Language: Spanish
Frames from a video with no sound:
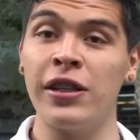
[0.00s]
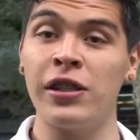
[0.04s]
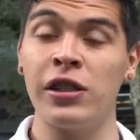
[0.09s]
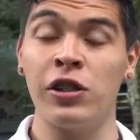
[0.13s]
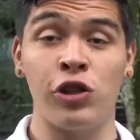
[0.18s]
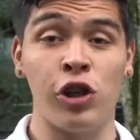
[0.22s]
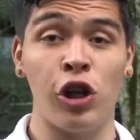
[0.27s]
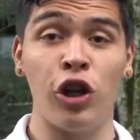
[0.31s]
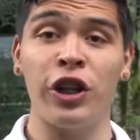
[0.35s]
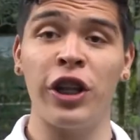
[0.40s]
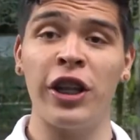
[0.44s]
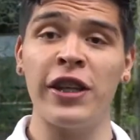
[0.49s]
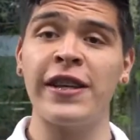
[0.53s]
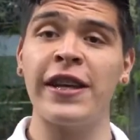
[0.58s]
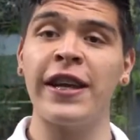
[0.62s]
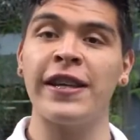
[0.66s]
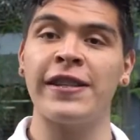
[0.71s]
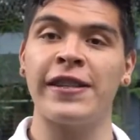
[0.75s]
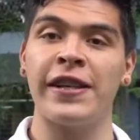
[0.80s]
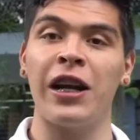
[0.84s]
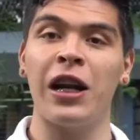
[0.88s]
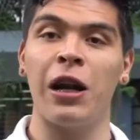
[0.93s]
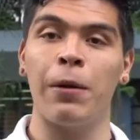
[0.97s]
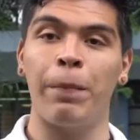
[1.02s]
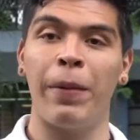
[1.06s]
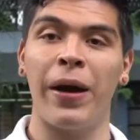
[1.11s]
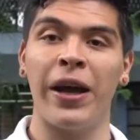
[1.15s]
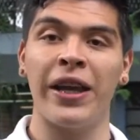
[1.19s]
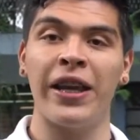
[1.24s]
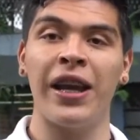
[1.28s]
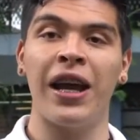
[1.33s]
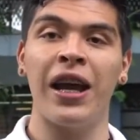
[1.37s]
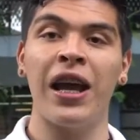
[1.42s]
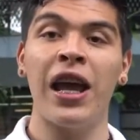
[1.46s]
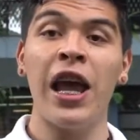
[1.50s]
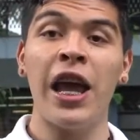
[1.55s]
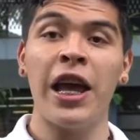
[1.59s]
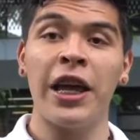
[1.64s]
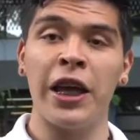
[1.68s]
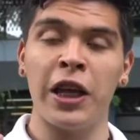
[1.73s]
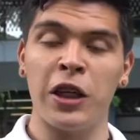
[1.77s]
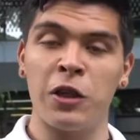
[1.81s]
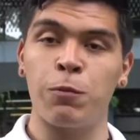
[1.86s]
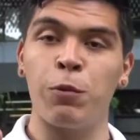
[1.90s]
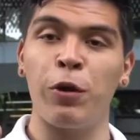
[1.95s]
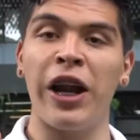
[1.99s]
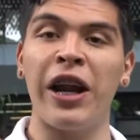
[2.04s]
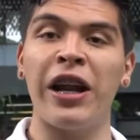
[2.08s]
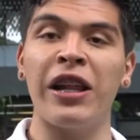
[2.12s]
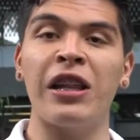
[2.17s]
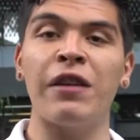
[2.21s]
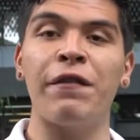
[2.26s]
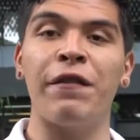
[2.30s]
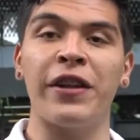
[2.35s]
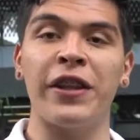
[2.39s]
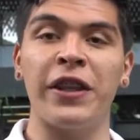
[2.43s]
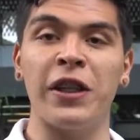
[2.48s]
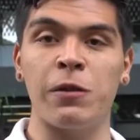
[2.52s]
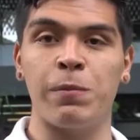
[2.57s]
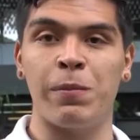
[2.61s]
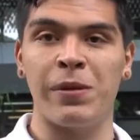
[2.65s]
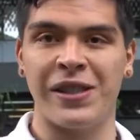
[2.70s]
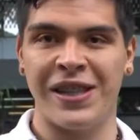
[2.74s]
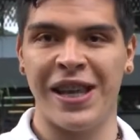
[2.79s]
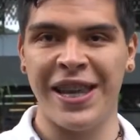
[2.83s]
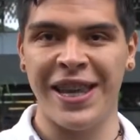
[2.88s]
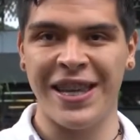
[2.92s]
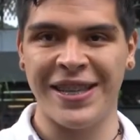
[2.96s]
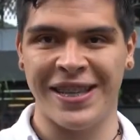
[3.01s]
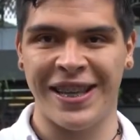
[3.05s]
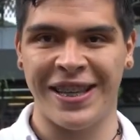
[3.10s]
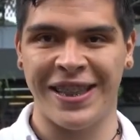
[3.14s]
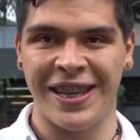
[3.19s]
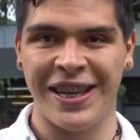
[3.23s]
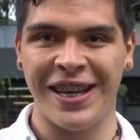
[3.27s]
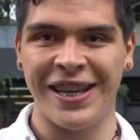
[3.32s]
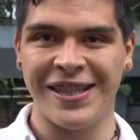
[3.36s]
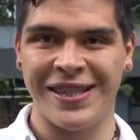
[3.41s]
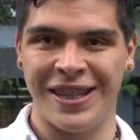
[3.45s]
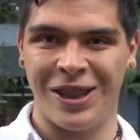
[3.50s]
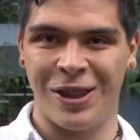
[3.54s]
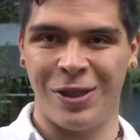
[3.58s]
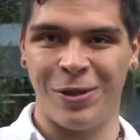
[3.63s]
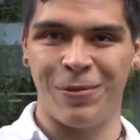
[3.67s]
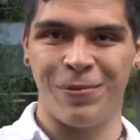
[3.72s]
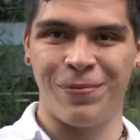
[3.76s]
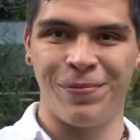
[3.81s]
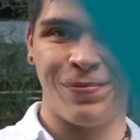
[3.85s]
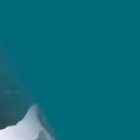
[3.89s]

es, solo tienes que ingresar a la página y explorar las diferentes pestañas que tiene el sitio.